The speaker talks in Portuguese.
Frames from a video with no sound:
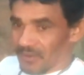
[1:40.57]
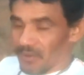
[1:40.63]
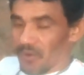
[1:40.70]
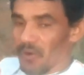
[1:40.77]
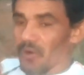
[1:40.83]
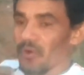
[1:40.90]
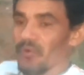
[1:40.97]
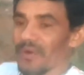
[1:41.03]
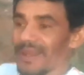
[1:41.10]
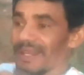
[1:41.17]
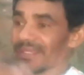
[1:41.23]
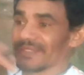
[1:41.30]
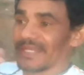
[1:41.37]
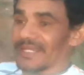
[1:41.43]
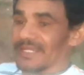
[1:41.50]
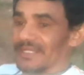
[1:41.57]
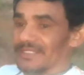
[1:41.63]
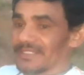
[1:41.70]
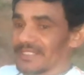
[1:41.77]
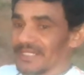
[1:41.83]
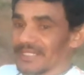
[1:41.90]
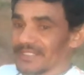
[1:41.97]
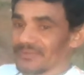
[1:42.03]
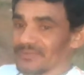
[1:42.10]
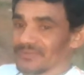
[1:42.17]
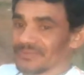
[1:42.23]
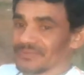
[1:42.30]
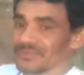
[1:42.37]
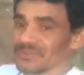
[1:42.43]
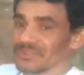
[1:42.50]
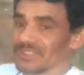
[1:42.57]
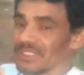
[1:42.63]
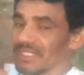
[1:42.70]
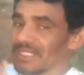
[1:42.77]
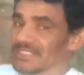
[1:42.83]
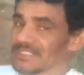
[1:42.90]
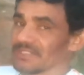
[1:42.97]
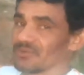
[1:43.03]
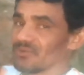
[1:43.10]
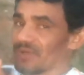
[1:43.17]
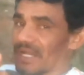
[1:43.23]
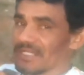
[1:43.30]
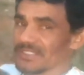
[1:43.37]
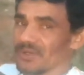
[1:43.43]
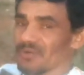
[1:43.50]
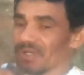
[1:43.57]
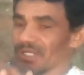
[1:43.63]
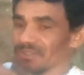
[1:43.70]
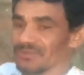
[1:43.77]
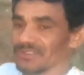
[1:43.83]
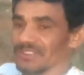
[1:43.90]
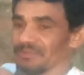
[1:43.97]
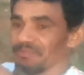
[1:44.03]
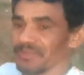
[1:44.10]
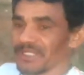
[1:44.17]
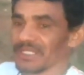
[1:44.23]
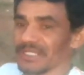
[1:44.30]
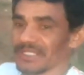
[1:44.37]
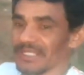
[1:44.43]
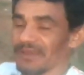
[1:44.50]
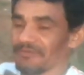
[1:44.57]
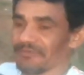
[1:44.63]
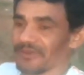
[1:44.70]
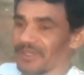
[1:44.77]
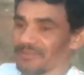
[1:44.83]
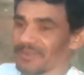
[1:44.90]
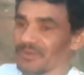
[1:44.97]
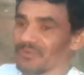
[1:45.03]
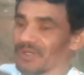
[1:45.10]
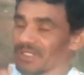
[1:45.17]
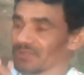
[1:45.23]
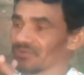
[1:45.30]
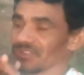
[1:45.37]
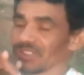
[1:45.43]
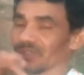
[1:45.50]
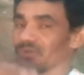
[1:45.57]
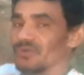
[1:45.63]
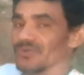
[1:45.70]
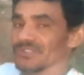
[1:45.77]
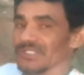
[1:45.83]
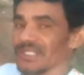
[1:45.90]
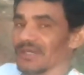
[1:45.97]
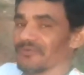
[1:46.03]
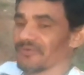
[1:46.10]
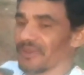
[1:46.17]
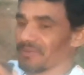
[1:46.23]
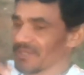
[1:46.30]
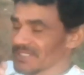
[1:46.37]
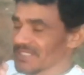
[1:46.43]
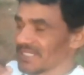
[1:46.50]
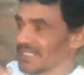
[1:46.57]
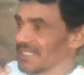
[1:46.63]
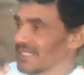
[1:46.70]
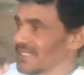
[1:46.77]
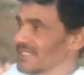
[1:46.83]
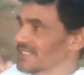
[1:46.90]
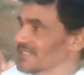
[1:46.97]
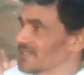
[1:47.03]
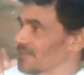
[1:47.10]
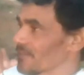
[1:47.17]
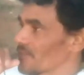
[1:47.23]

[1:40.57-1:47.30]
Ou ela tá cantando. Esse no caso é o canto de briga da fêmea. O canto de cruza da fêmea seria esse.